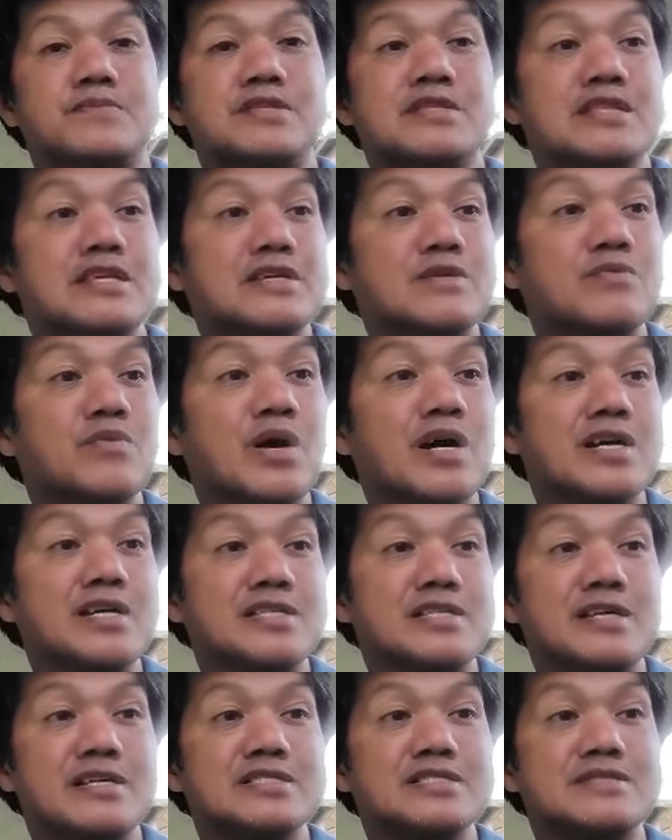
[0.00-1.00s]

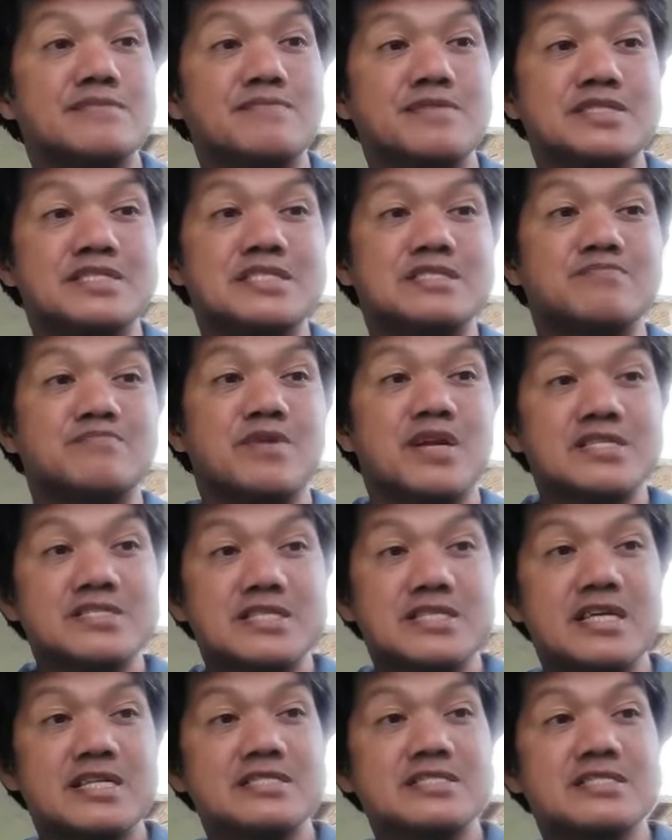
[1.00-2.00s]
Ligwakin na si Mrs.
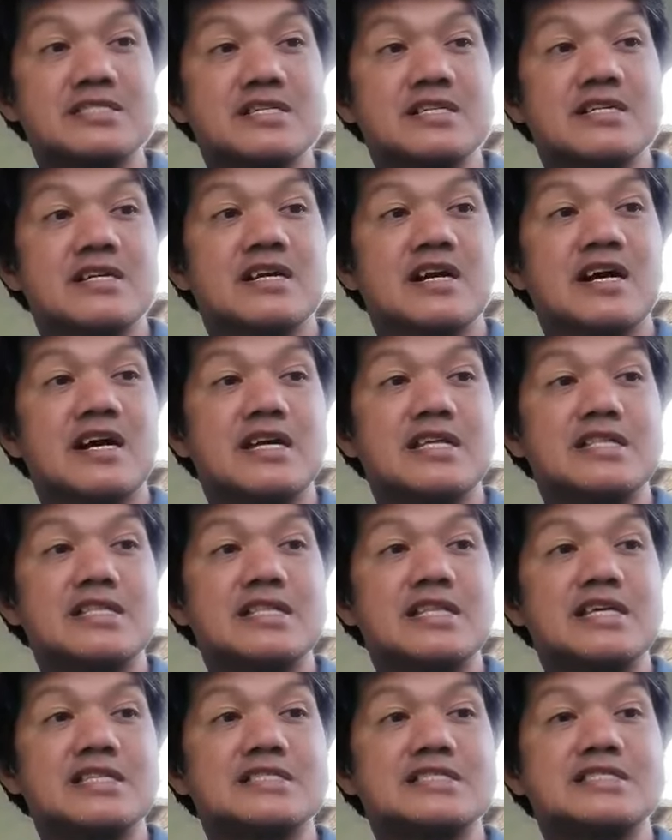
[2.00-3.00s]
President
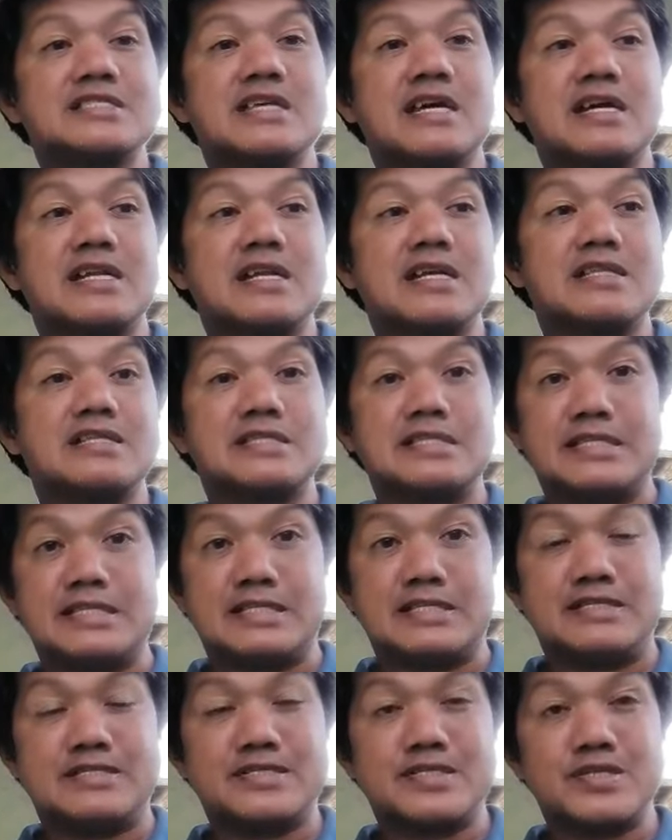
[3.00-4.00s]
and let Sarah
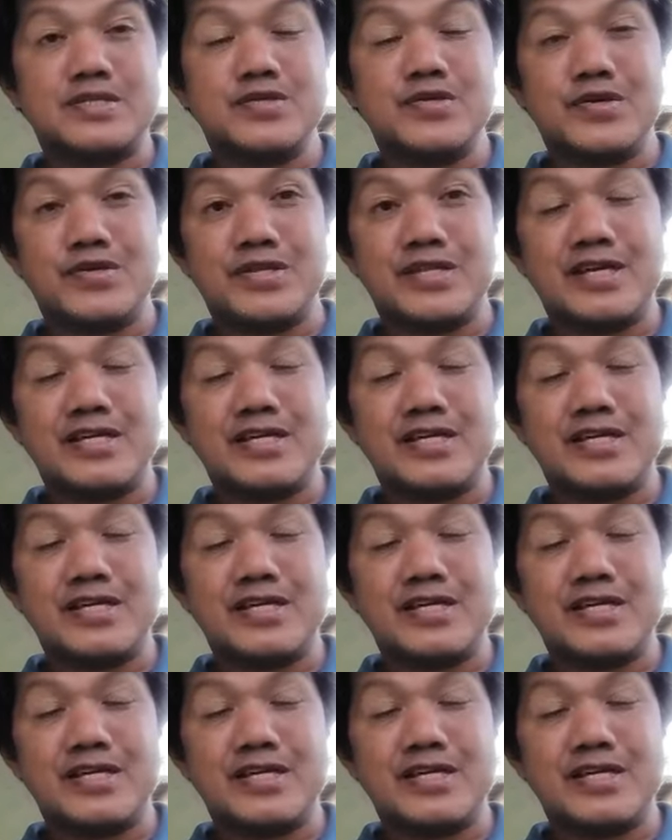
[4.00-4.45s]
lead. So yun,